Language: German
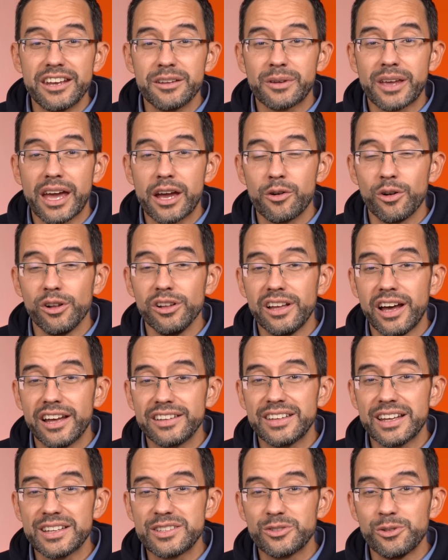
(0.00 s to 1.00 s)
Adam Carroll
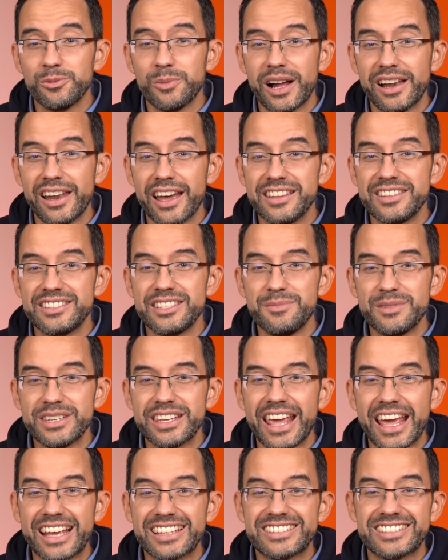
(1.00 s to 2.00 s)
hat dazu mal ein
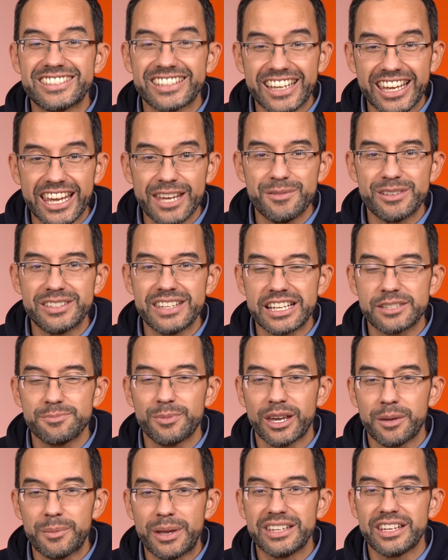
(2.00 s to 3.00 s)
ziemlich extremes
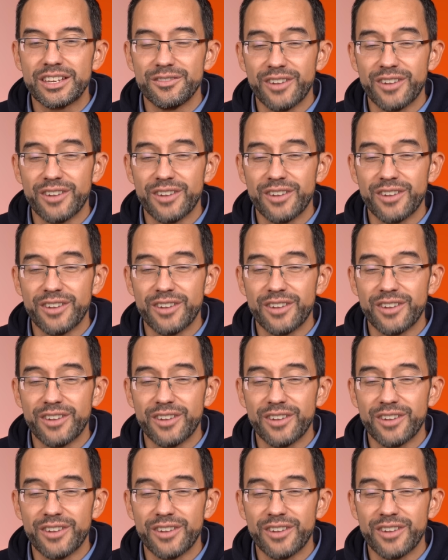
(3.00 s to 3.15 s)
Experiment